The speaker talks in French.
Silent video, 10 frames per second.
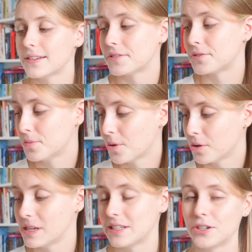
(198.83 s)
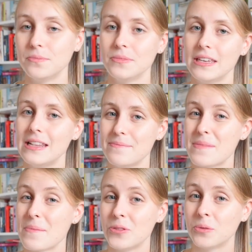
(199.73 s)
ce premier tome, il est
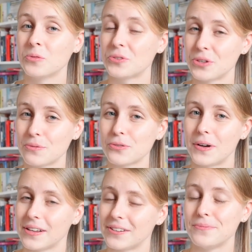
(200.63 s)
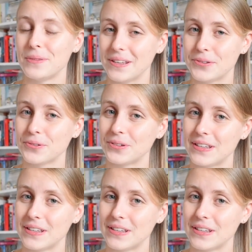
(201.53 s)
même dans mon top 3 de mes lectures de